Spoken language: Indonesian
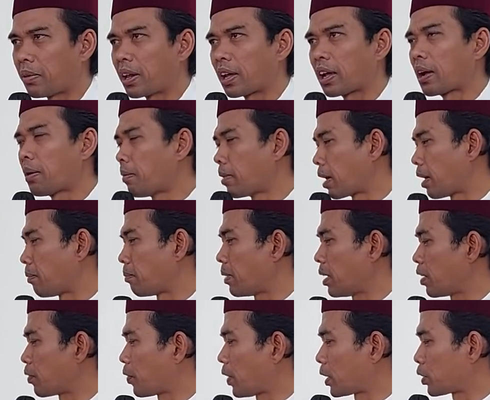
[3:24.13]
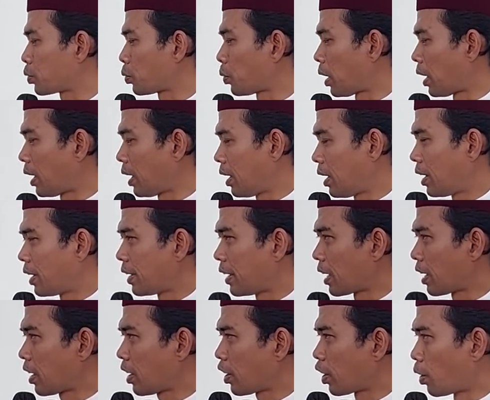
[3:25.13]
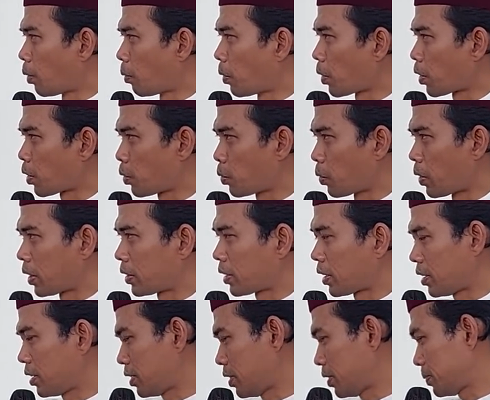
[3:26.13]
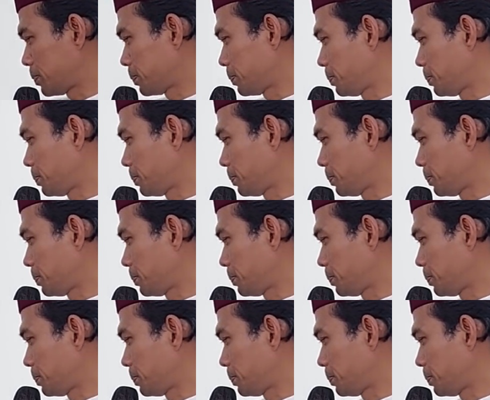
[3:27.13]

mereka mengambil fatwa yang nomor dua tadi.